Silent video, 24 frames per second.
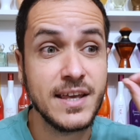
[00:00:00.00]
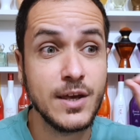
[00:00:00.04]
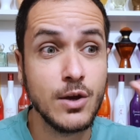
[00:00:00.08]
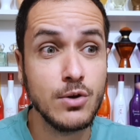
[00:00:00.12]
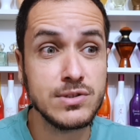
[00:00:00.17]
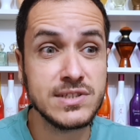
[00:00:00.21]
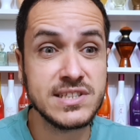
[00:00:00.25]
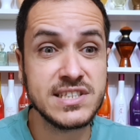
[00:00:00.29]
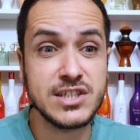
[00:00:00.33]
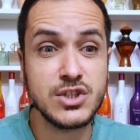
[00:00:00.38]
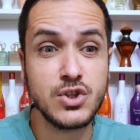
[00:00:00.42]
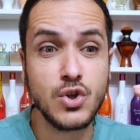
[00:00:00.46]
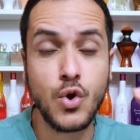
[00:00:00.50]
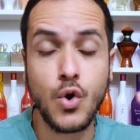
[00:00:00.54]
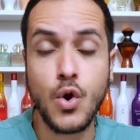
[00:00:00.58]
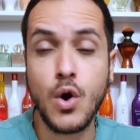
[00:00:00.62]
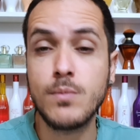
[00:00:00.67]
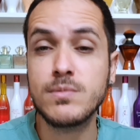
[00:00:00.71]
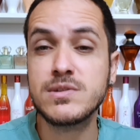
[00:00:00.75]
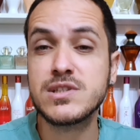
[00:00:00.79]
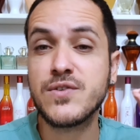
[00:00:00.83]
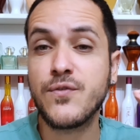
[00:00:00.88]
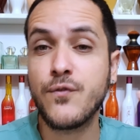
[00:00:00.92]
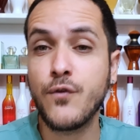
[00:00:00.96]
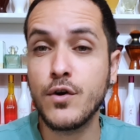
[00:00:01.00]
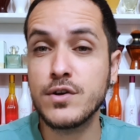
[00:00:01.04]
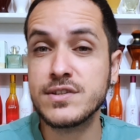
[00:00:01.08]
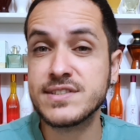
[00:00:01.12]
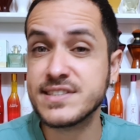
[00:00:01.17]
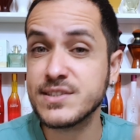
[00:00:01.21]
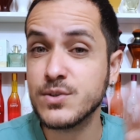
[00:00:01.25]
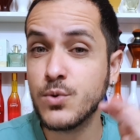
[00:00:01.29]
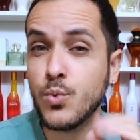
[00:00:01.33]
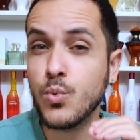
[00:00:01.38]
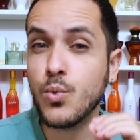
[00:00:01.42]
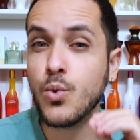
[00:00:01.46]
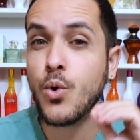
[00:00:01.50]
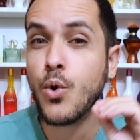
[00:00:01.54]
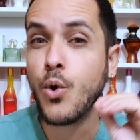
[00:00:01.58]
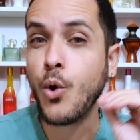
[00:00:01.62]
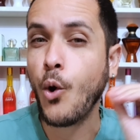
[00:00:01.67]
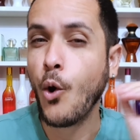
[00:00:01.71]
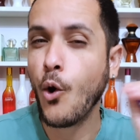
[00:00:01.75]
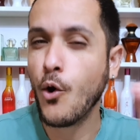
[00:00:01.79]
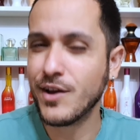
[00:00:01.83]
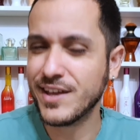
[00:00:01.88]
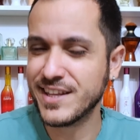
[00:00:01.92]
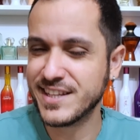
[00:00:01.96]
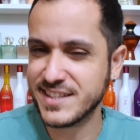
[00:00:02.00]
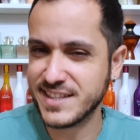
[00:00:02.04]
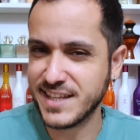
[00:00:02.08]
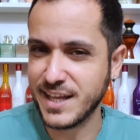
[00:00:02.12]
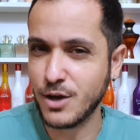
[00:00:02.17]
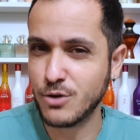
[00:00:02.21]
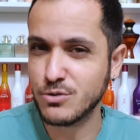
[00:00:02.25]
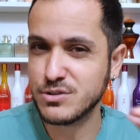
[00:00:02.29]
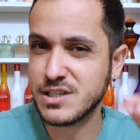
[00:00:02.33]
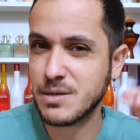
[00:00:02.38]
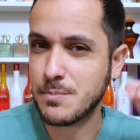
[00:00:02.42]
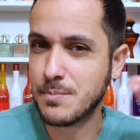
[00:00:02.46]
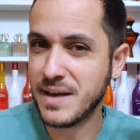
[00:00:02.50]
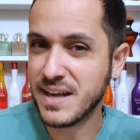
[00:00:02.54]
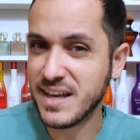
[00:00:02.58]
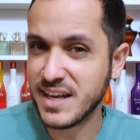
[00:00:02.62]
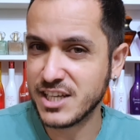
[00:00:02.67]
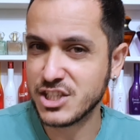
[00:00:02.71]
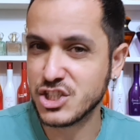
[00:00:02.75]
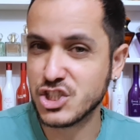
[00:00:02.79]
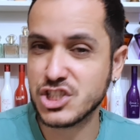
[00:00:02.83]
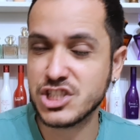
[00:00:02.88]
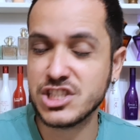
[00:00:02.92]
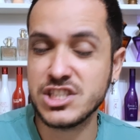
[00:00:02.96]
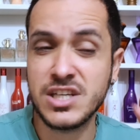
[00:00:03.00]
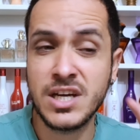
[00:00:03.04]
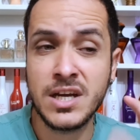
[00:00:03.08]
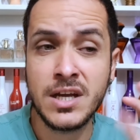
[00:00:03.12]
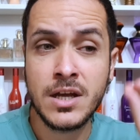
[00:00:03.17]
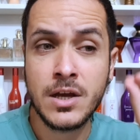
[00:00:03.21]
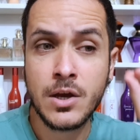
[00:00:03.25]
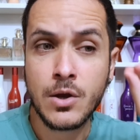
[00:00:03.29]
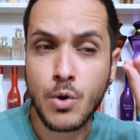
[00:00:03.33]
eu sinto como se fosse um coquetel de abacaxi